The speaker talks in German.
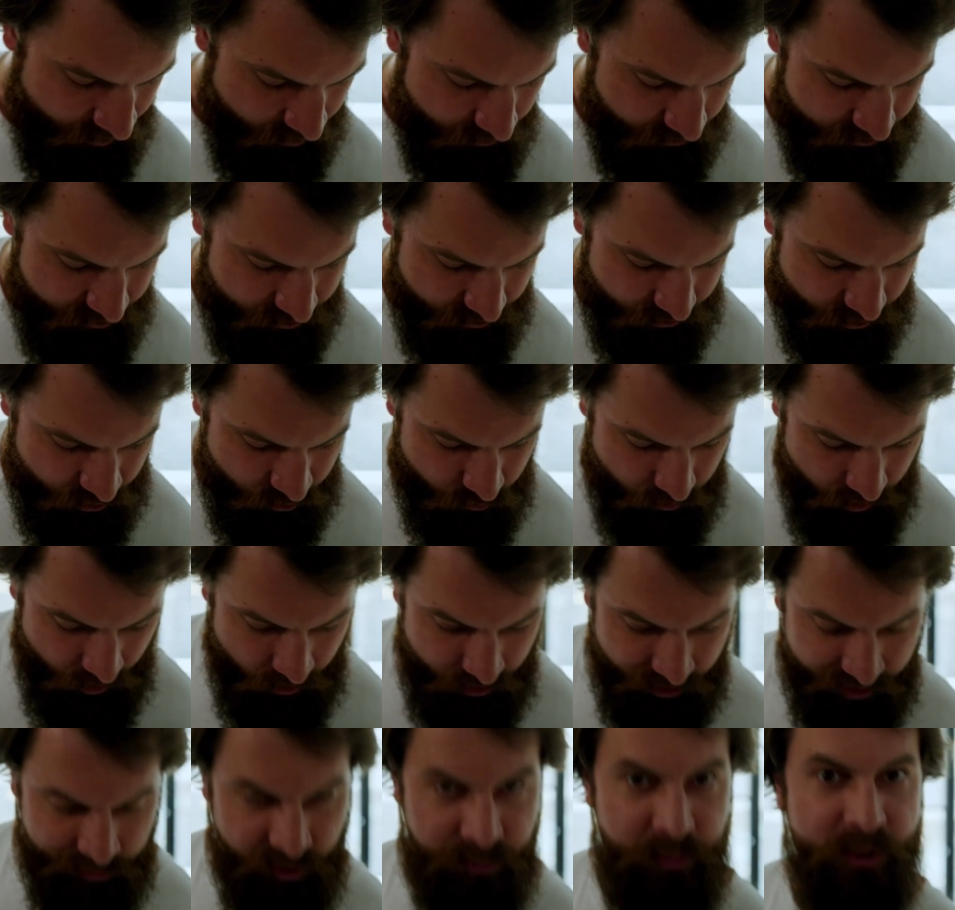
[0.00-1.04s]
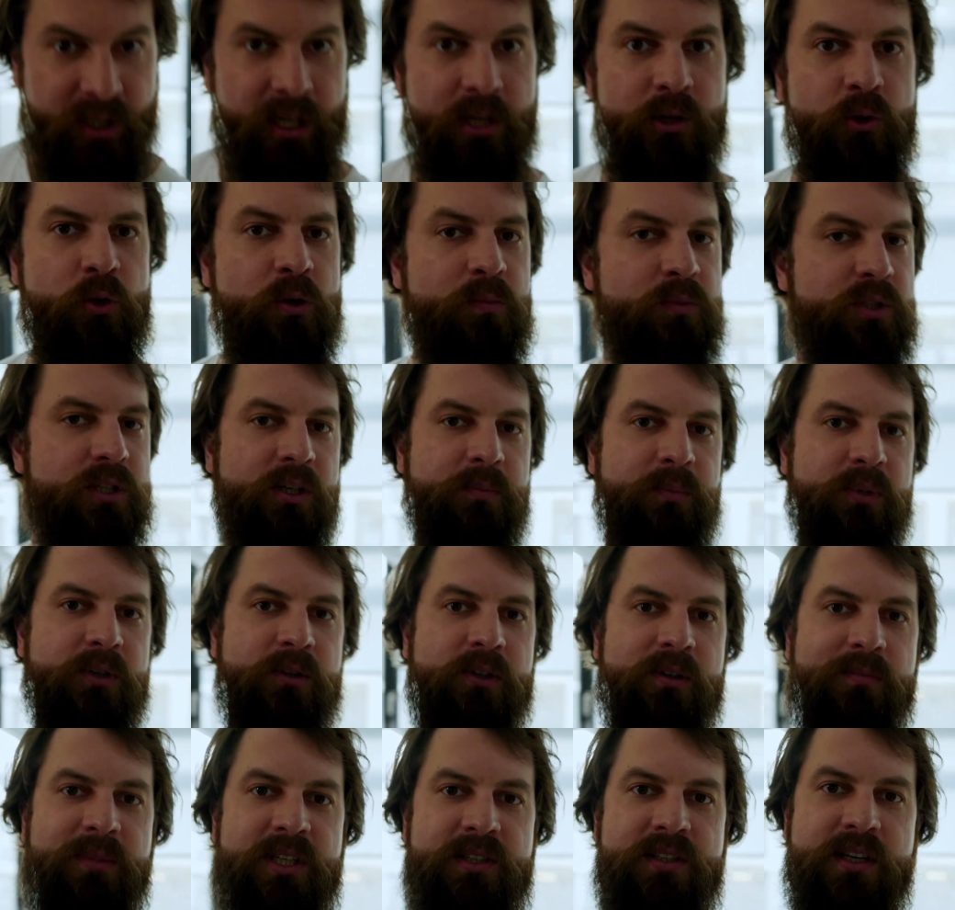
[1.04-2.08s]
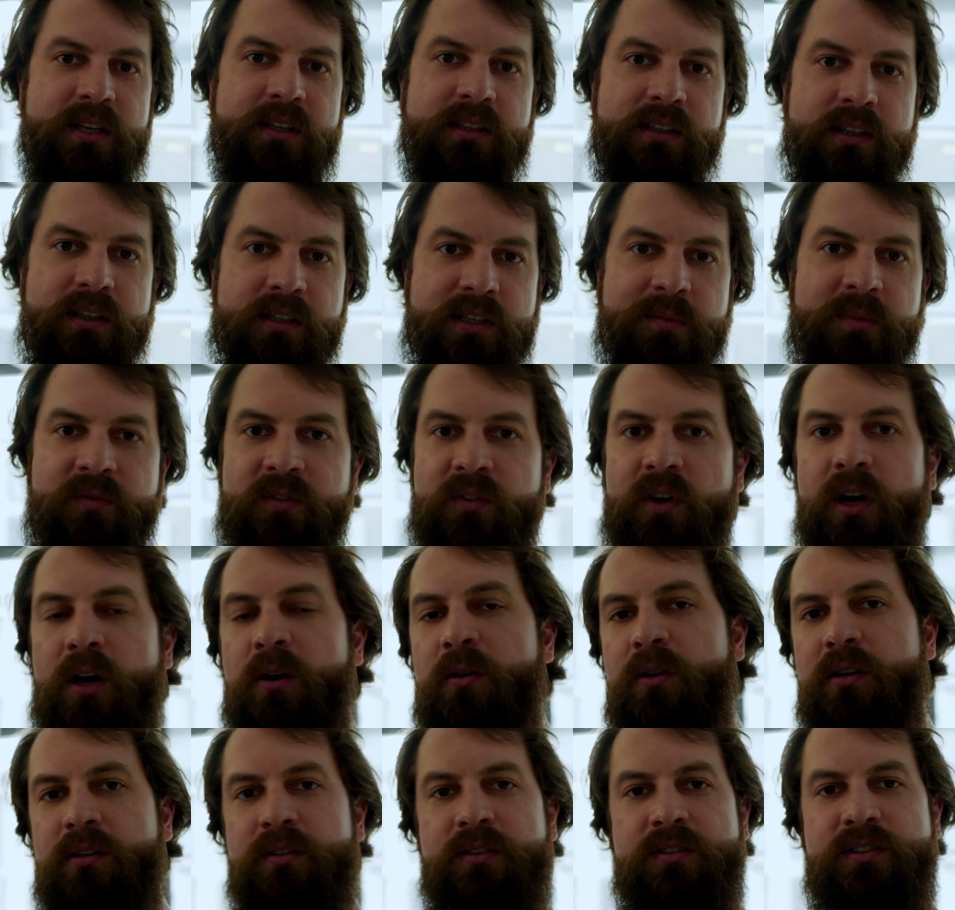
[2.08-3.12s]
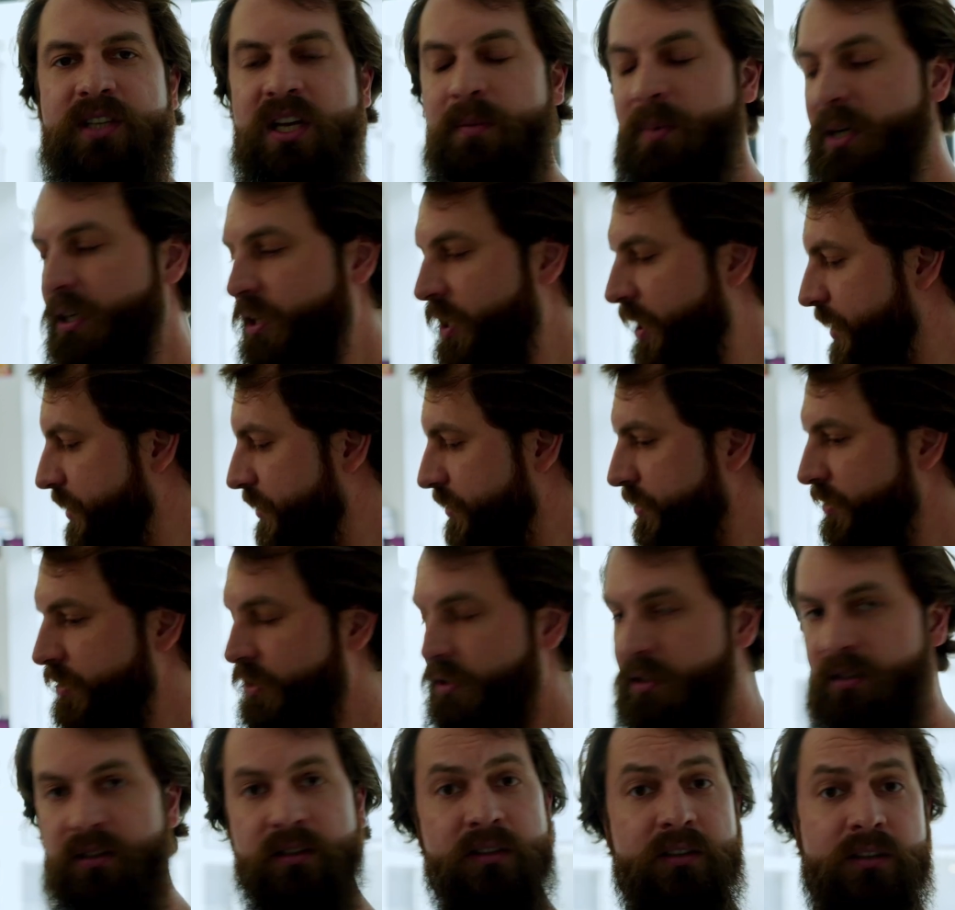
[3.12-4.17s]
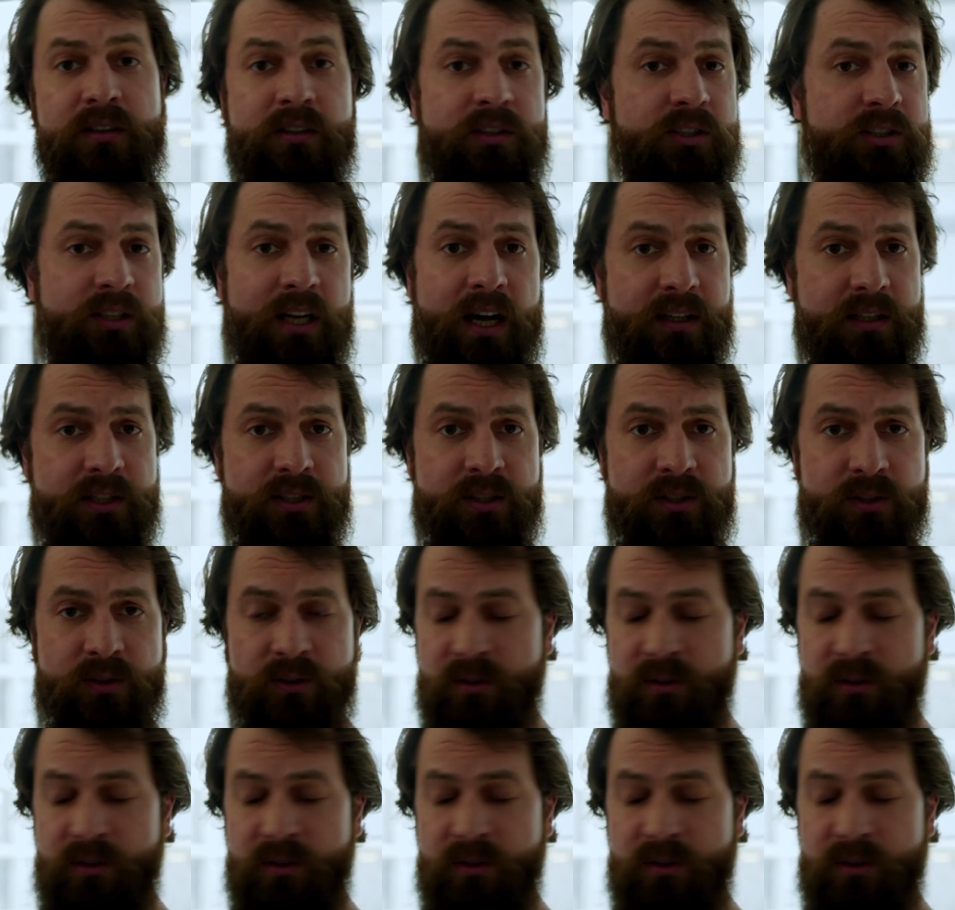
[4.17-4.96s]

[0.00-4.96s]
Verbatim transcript: unsere Schuhe auch, damit wir keinen Stromschlag bekommen letztendlich, damit wir auch selber keinen statischen